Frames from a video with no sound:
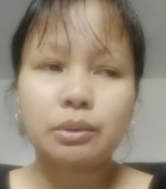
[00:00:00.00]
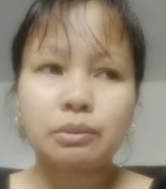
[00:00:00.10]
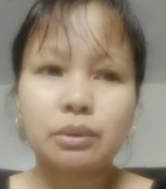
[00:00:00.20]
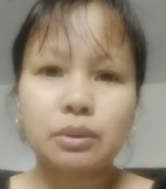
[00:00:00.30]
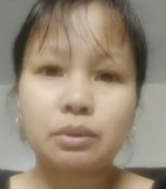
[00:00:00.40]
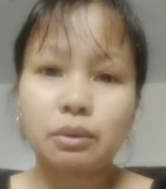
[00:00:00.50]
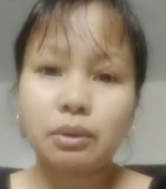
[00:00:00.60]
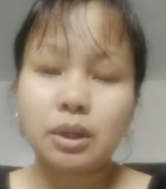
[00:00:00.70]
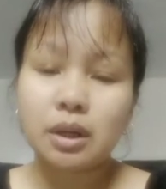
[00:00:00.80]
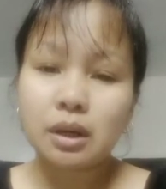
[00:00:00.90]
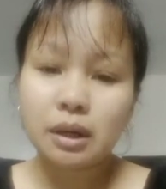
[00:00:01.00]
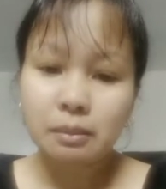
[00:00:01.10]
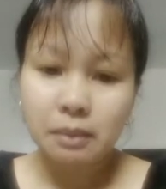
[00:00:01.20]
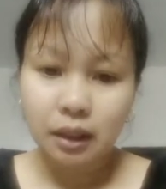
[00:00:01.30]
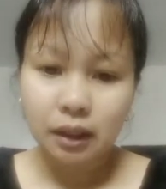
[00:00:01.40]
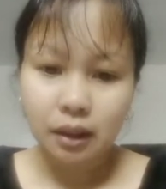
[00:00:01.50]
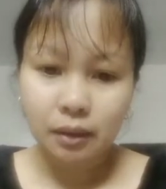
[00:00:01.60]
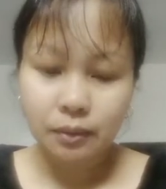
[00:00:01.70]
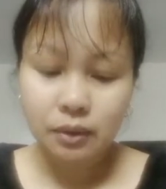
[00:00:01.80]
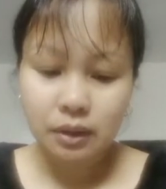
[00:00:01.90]
So yun, naging kami,
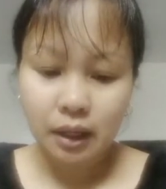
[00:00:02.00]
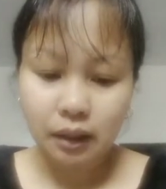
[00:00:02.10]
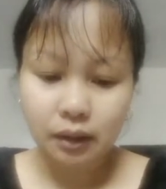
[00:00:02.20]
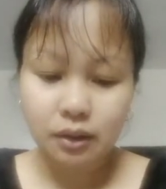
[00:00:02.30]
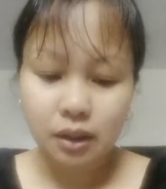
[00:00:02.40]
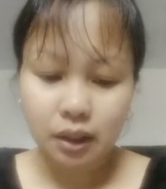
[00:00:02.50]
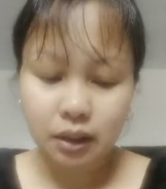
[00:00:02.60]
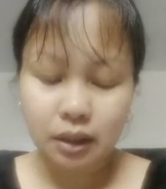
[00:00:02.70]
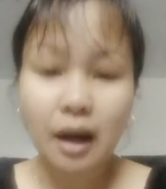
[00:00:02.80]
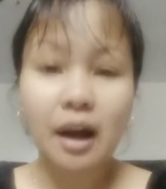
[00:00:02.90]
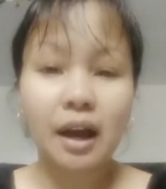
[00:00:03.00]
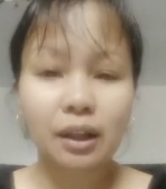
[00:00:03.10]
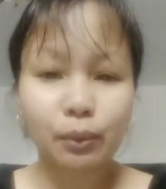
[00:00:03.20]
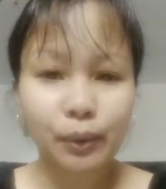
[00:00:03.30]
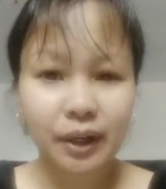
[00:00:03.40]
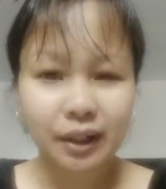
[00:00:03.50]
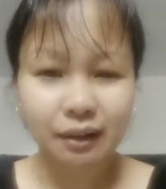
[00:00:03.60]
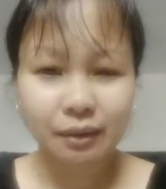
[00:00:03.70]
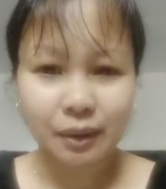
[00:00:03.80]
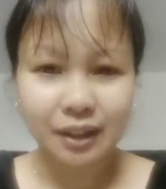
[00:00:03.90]
ini-announce ni Edgar, ah, Edward,
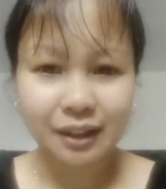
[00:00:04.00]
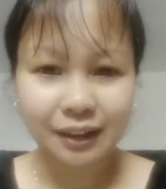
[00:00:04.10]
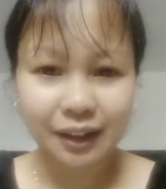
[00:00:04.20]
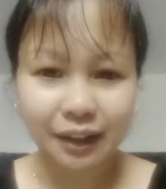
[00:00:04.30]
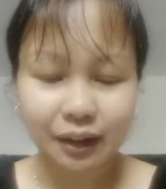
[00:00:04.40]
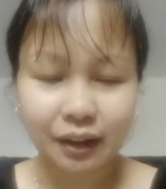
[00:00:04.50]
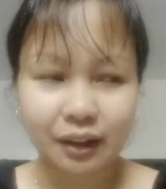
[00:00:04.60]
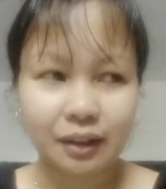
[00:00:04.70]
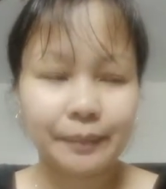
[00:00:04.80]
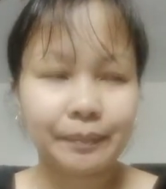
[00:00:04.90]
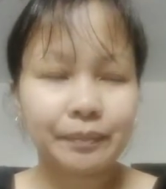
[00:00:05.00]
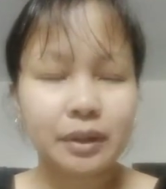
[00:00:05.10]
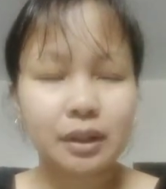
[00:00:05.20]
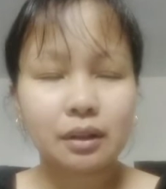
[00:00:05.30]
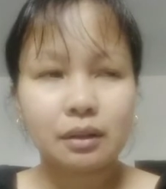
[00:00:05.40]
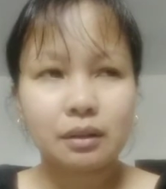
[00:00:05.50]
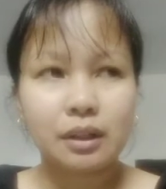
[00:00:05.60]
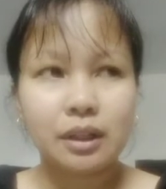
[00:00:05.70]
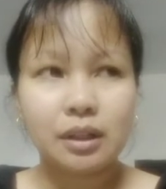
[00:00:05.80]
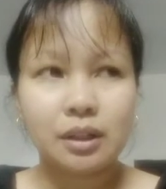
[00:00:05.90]
Edward, not Edgar.
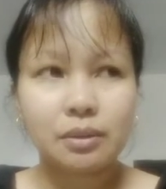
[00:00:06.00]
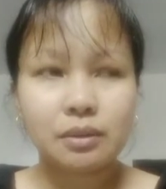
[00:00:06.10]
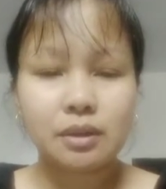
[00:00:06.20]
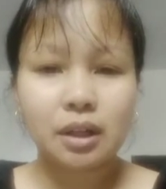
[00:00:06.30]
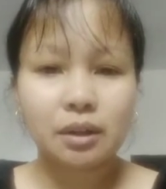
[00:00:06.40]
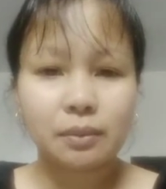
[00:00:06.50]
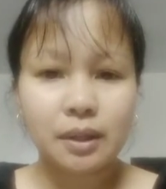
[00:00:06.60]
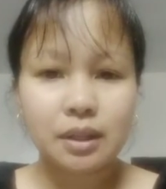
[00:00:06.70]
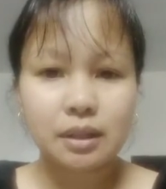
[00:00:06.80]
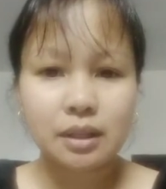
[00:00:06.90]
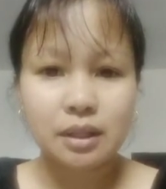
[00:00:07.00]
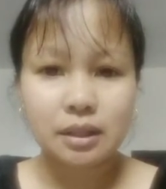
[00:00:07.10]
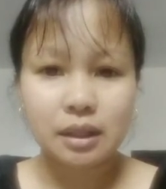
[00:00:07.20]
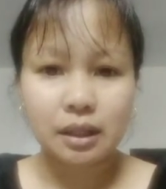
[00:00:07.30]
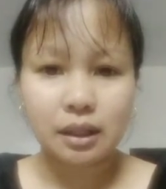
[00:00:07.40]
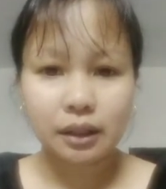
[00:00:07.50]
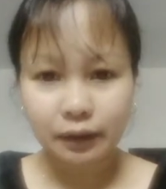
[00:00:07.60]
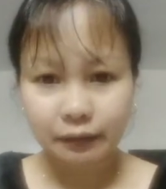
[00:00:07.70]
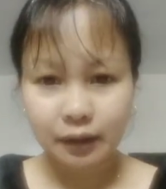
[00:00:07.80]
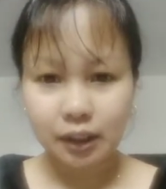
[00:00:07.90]
Ini-announce ni Edward sa GC na
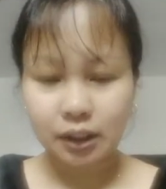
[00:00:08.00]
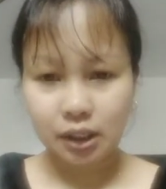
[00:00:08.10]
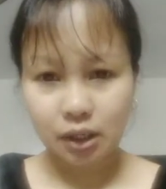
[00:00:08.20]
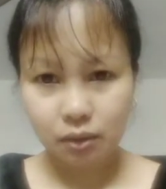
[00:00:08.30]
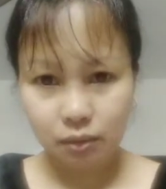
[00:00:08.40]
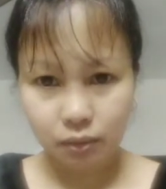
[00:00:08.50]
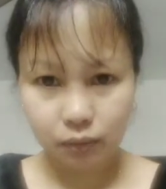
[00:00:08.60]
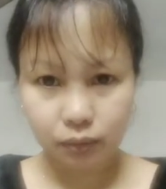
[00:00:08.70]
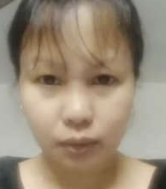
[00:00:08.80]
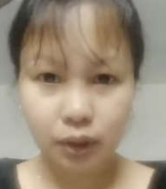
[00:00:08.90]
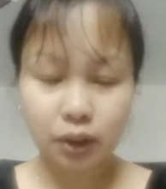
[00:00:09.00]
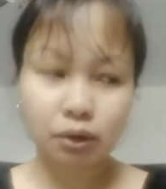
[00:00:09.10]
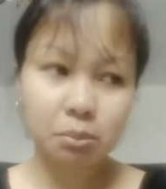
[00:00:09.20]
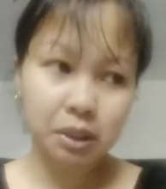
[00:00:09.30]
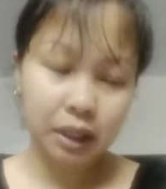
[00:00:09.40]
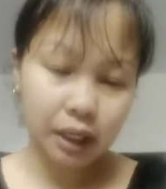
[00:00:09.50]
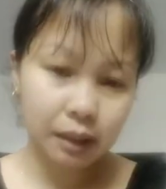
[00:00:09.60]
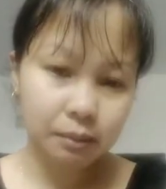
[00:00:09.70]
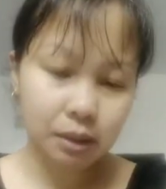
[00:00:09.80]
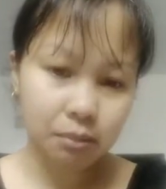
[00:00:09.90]
girlfriend na niya ako. So hindi ko naman
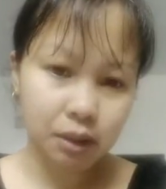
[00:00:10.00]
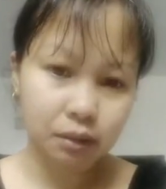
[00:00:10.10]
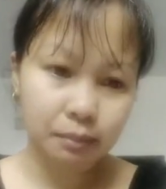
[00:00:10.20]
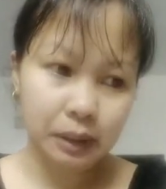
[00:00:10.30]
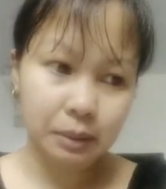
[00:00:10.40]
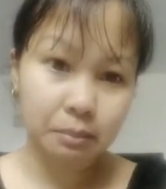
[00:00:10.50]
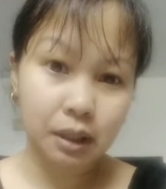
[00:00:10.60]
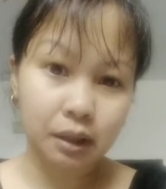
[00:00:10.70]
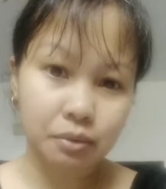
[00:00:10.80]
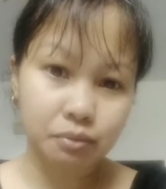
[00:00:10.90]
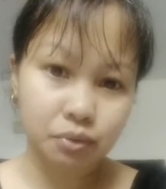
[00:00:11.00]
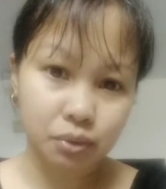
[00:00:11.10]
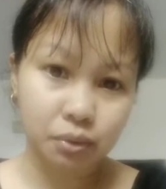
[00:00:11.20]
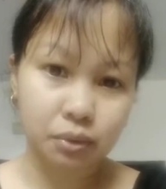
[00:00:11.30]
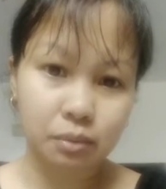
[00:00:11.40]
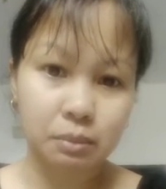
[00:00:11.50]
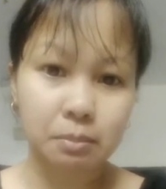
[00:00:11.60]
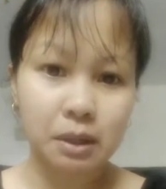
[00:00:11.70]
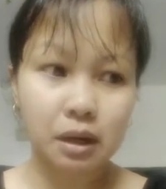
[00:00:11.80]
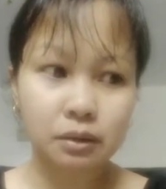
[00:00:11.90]
alam na meron palang background yun. So may
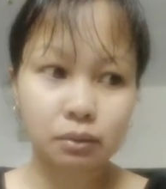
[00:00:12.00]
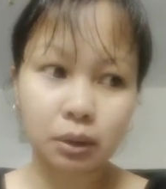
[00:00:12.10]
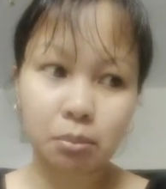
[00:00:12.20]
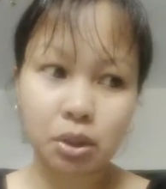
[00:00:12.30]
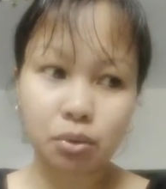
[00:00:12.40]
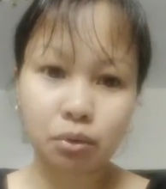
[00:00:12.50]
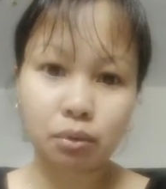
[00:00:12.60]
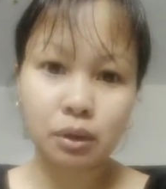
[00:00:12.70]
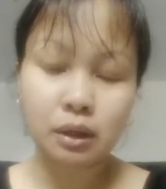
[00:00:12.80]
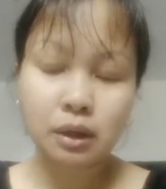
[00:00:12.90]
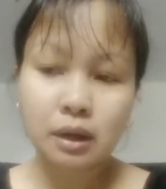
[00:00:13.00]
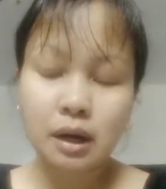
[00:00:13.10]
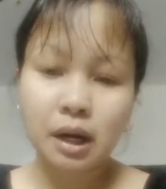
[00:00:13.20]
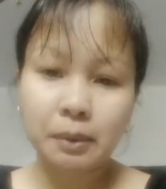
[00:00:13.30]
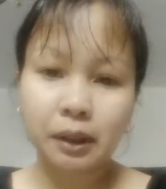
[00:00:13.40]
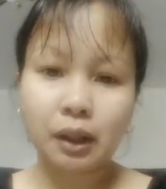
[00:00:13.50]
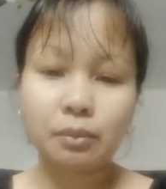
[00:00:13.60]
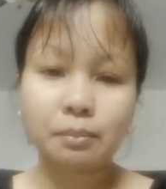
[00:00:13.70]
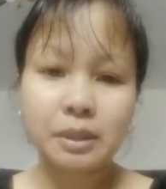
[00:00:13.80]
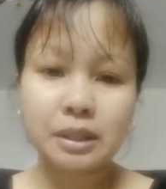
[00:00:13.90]
pinasok naman yung kapatid
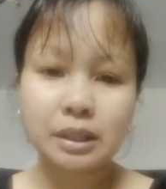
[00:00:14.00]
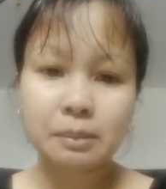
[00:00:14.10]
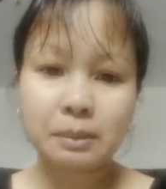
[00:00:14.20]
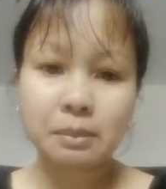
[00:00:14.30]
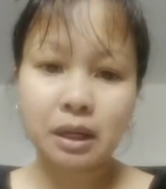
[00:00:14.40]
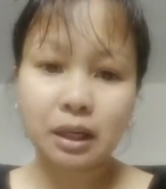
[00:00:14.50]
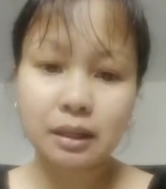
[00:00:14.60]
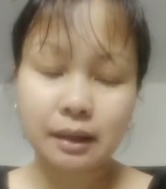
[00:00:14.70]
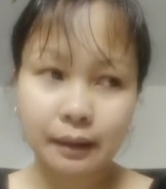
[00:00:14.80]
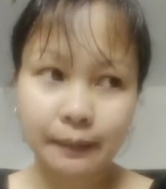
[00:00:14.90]
ng pinsan sa pamangkin niya